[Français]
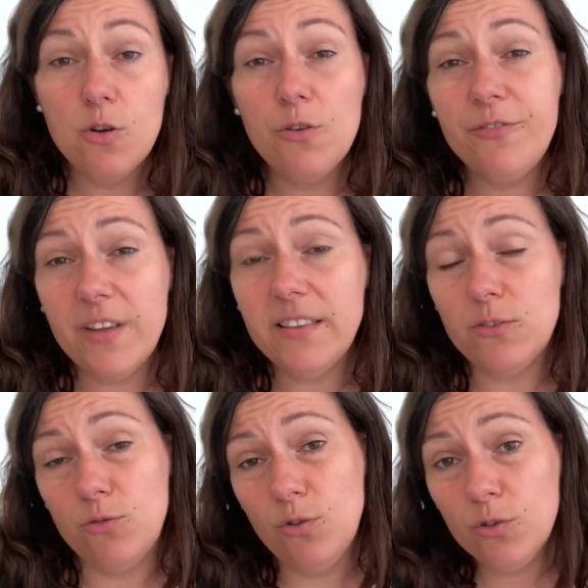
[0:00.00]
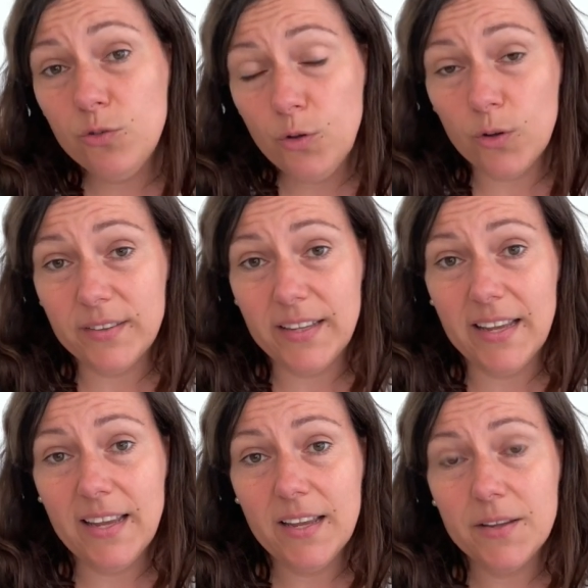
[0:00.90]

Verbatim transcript: Le fait de donner